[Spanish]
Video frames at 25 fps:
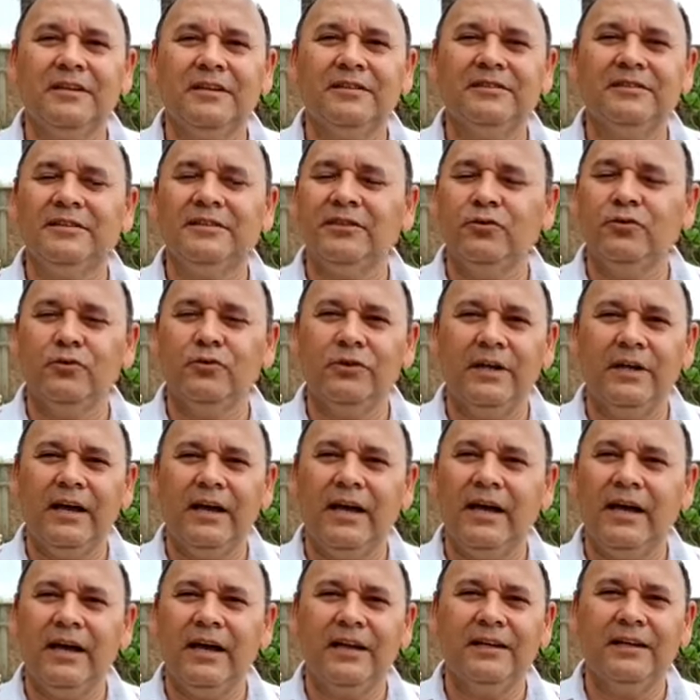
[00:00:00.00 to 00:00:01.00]
Sin
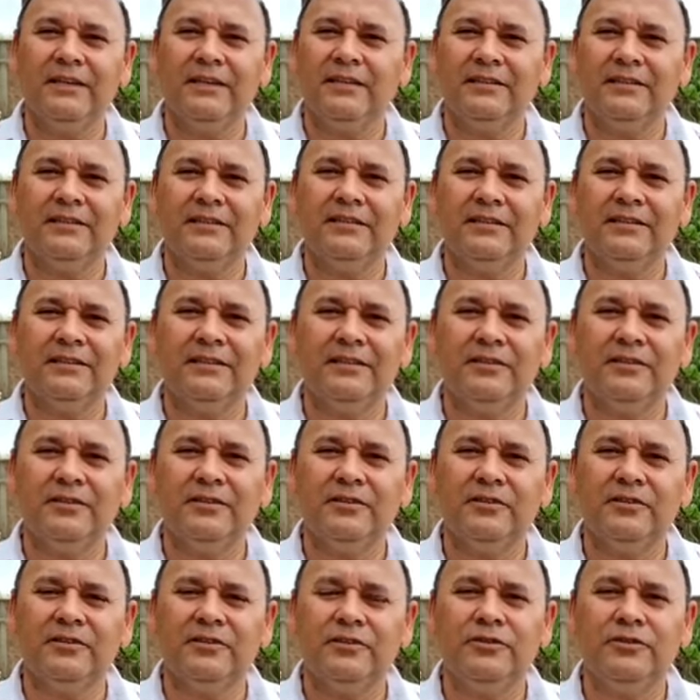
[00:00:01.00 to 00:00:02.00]
duda
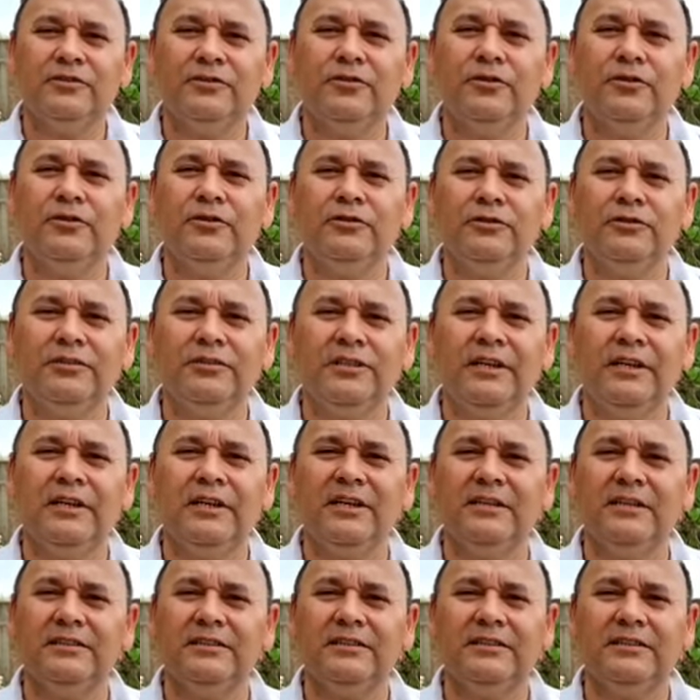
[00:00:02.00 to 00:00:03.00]
son
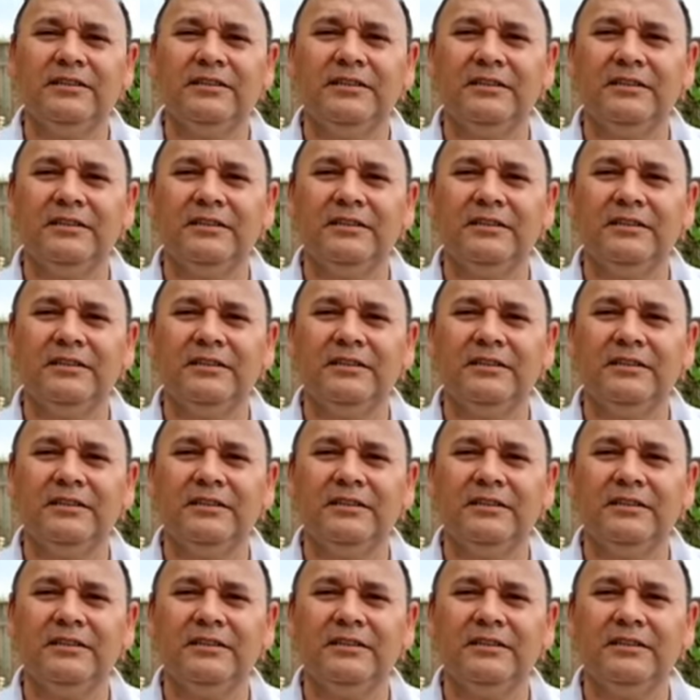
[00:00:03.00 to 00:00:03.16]
seres